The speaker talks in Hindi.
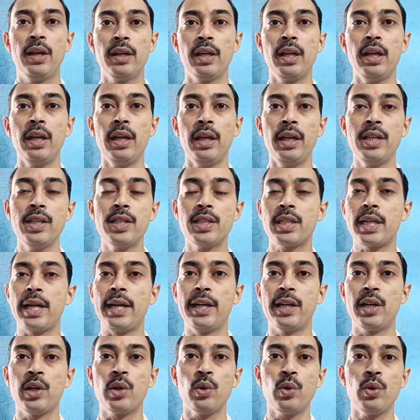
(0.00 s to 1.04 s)
कि इन
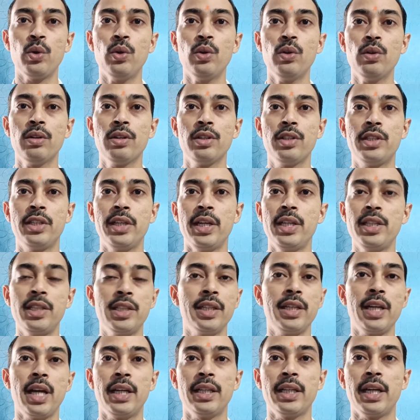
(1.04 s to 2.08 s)
सेंटरों को चेंज
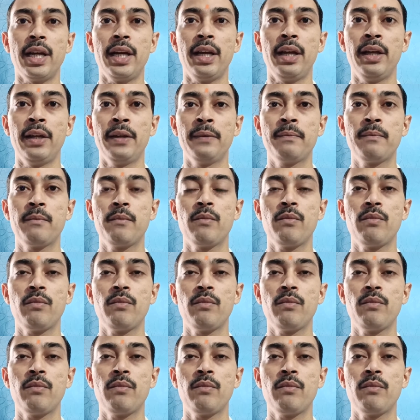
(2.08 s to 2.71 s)
किया जाए